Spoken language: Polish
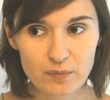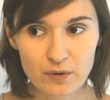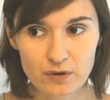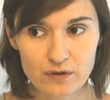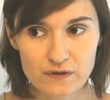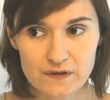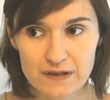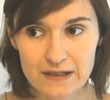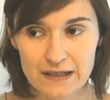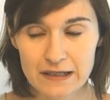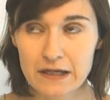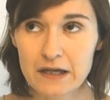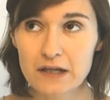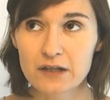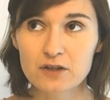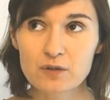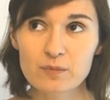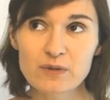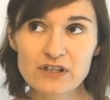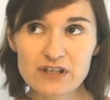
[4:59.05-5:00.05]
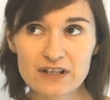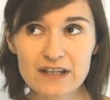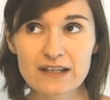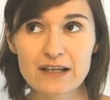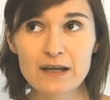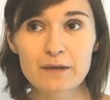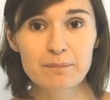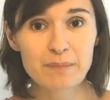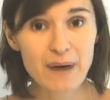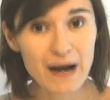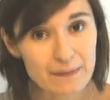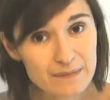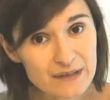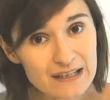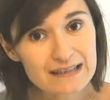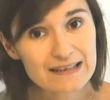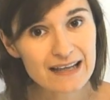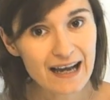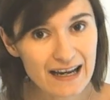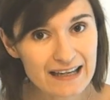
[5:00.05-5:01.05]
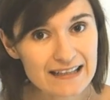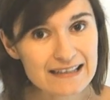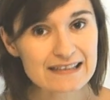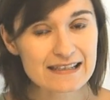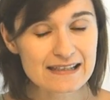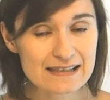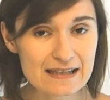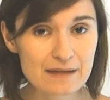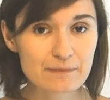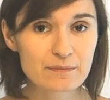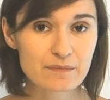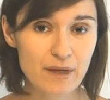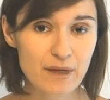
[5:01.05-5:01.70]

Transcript: polski. To będzie takie pamiętajcie